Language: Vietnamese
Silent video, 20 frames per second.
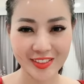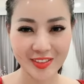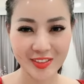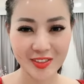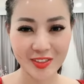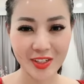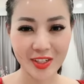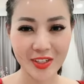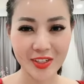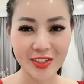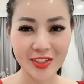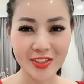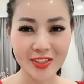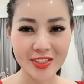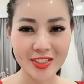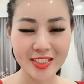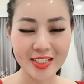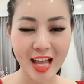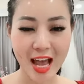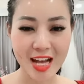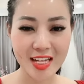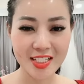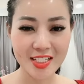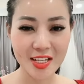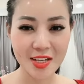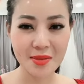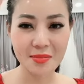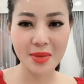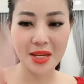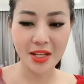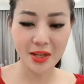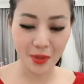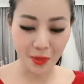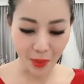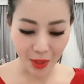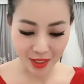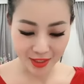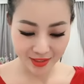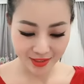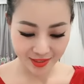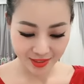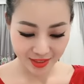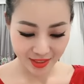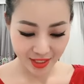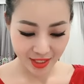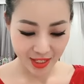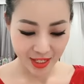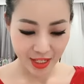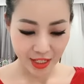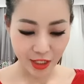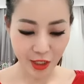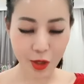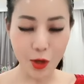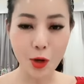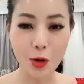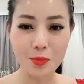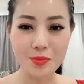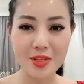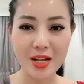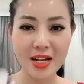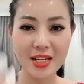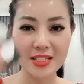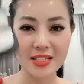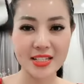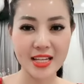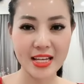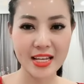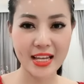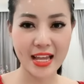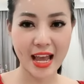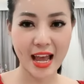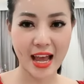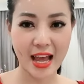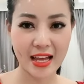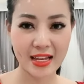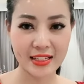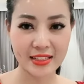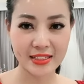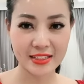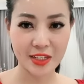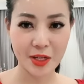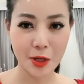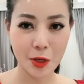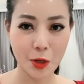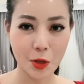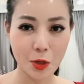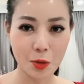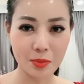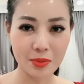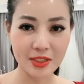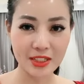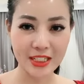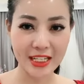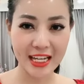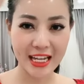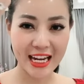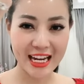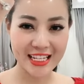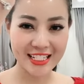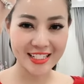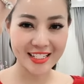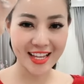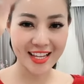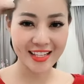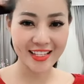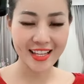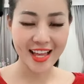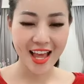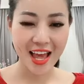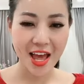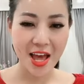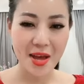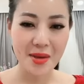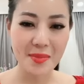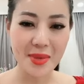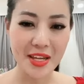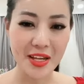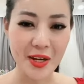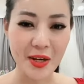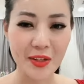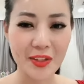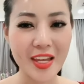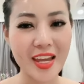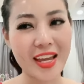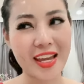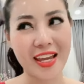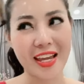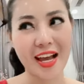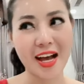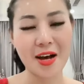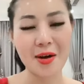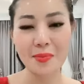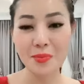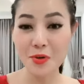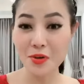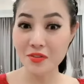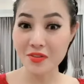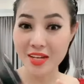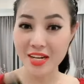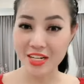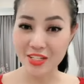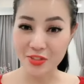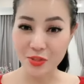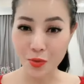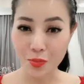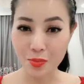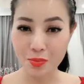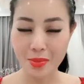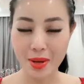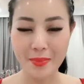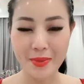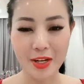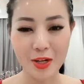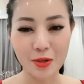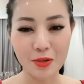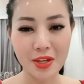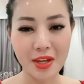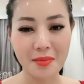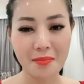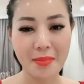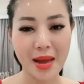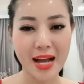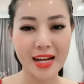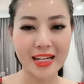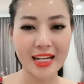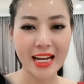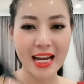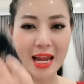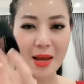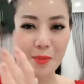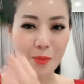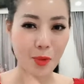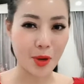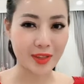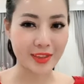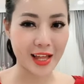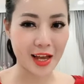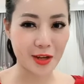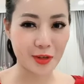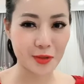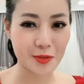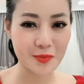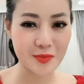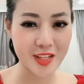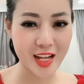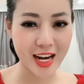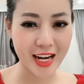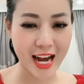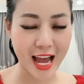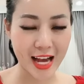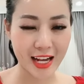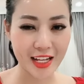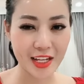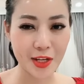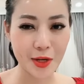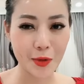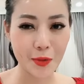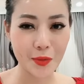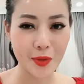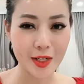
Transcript: Trời ơi, sang xịn mịn luôn. Cái hộp rất là xinh nha hộp cực kỳ là xinh mình có thể uh, mua về để dùng mà mình có thể mang đi làm quà tặng cũng rất là đáng yêu